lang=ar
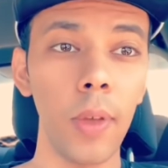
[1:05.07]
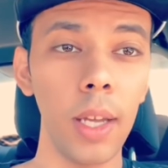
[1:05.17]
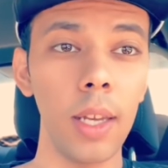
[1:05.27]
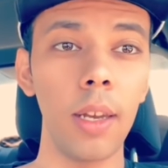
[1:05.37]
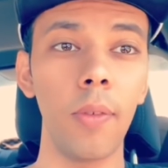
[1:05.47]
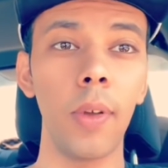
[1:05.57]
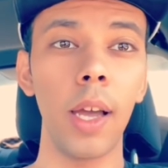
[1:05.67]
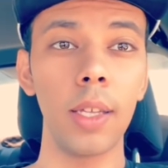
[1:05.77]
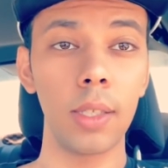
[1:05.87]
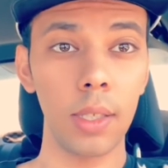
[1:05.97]
فعلا
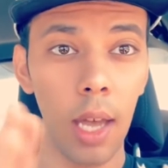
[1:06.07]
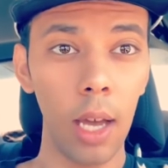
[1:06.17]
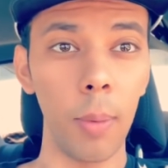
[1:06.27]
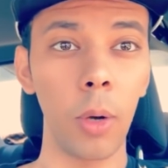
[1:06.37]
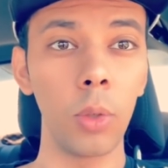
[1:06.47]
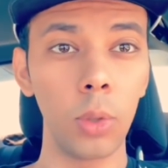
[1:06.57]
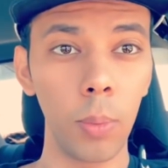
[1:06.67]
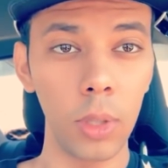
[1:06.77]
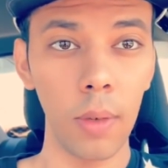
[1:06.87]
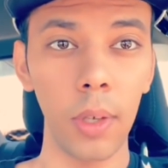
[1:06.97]
الفائز صاحبك وانتم
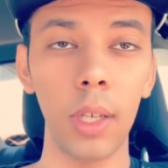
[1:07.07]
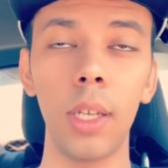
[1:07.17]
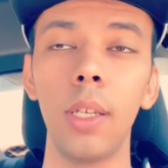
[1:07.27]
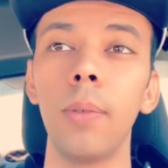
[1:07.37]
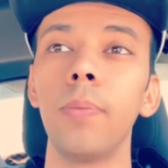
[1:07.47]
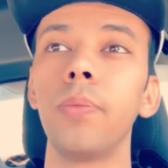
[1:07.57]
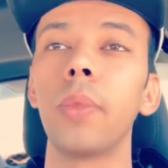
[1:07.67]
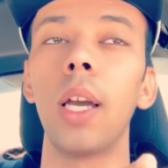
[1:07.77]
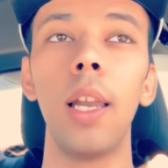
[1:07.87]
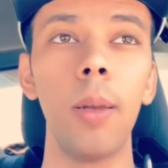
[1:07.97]
متفقين
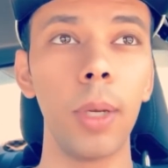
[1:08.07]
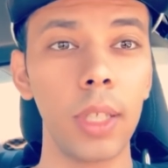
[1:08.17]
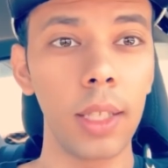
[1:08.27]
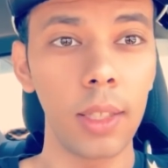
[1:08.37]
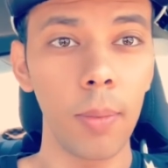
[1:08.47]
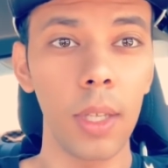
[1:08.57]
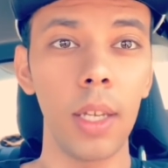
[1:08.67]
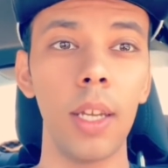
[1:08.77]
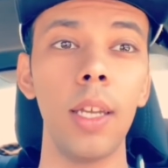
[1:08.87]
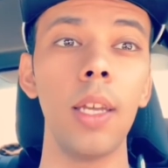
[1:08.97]
هل المشهد
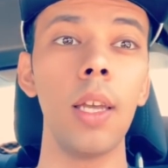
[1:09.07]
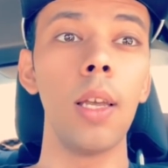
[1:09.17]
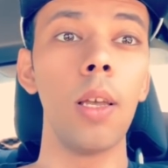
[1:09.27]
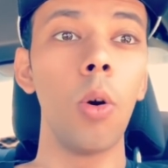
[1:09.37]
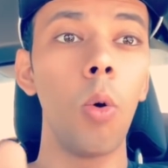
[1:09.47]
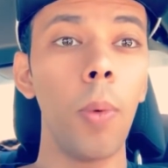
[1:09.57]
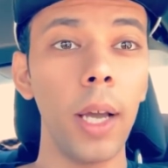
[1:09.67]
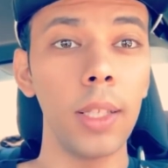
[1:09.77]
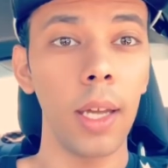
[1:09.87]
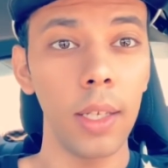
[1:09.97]
تمثيلي
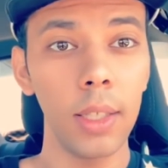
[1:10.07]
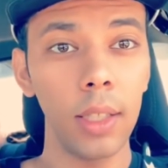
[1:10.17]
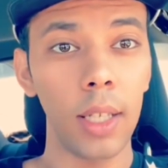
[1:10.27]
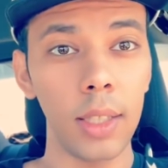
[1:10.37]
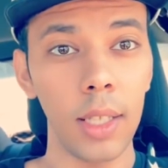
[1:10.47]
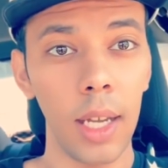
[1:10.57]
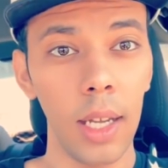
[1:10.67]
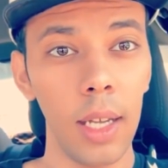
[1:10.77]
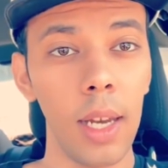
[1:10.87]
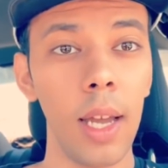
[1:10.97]
وبعدها رجع شجع
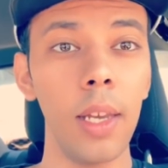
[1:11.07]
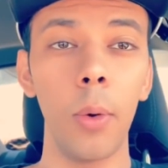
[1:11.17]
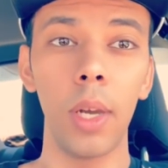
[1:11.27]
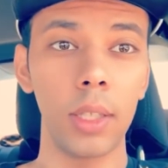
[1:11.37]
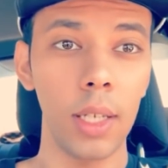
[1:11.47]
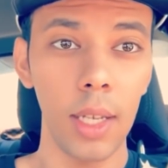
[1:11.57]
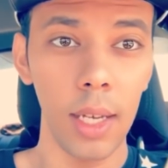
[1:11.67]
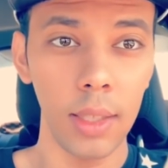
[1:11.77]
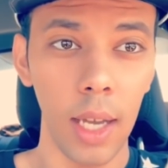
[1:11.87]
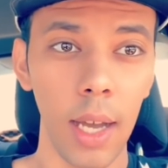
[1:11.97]
الأهلي ولا شجع
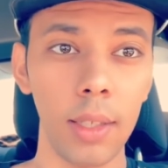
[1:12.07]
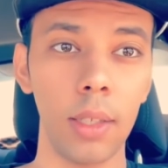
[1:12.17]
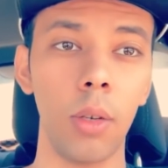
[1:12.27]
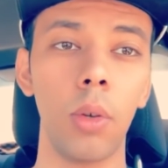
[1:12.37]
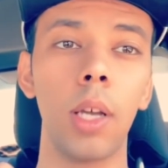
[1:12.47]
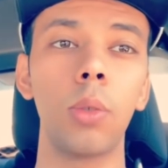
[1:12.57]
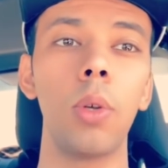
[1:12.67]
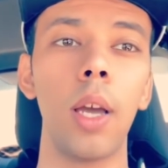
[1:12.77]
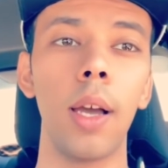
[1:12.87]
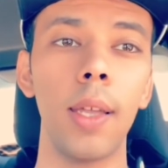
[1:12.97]
الاتحاد النقاط
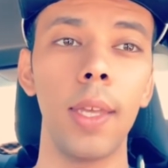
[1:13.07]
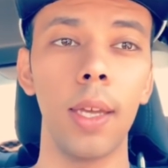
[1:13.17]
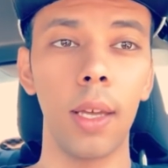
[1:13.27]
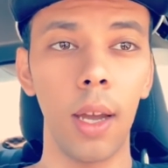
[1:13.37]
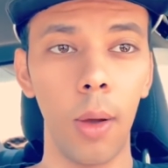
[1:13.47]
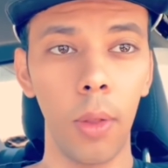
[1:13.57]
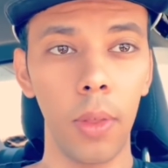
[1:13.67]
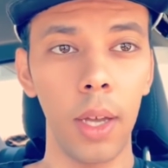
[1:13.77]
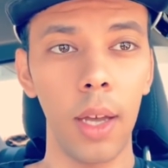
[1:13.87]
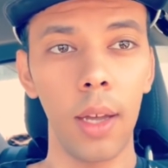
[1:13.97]
كلها هذه راح
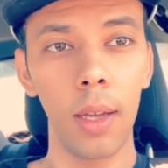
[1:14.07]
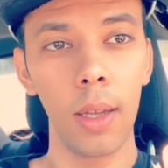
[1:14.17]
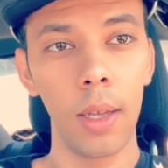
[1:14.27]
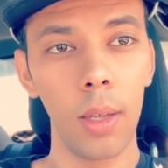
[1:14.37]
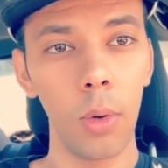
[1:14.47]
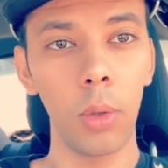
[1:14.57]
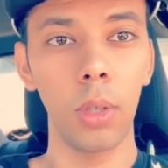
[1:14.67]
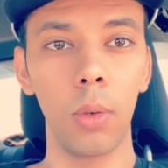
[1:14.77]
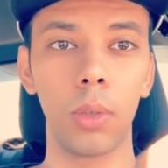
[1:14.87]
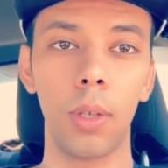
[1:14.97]
أوضحها
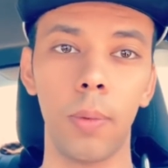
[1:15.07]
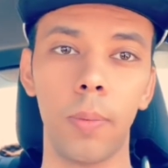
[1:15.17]
نقطة نقطة